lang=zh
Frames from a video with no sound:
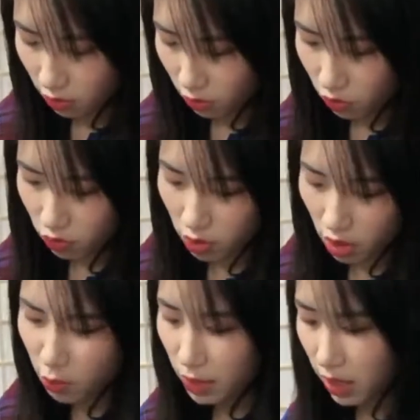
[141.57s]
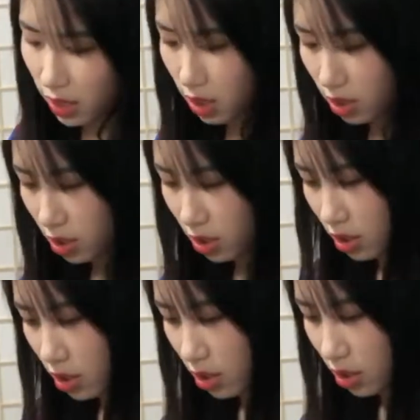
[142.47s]
就是，哎呀妈呀！
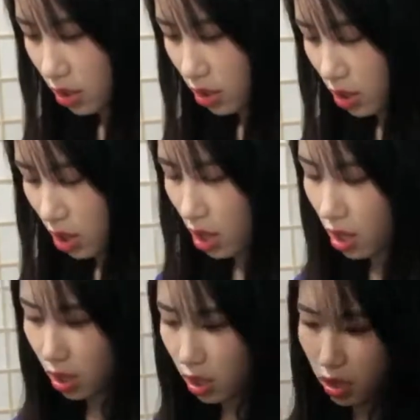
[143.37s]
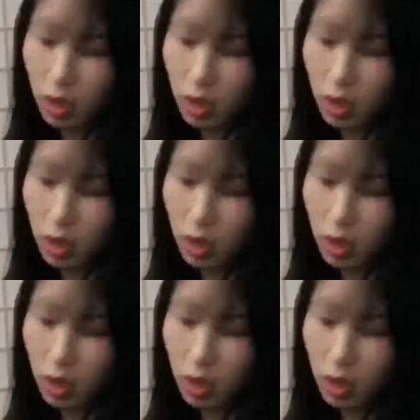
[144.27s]
啊。